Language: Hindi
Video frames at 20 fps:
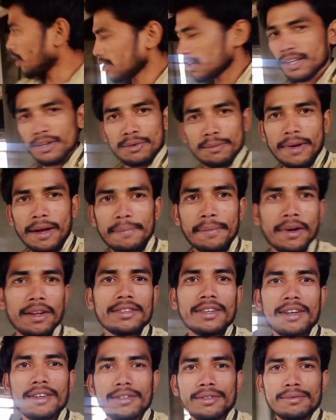और ये रूम का
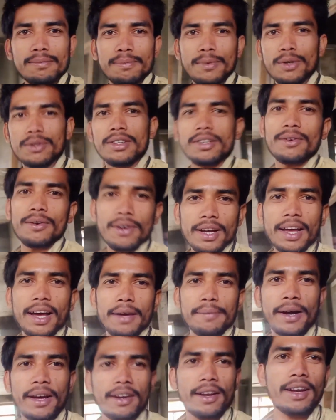प्लस्तर बहुत दिन हो गया
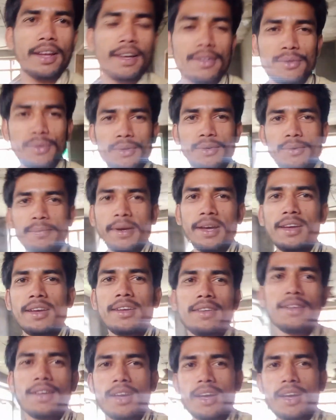है फाइनल है तो मैं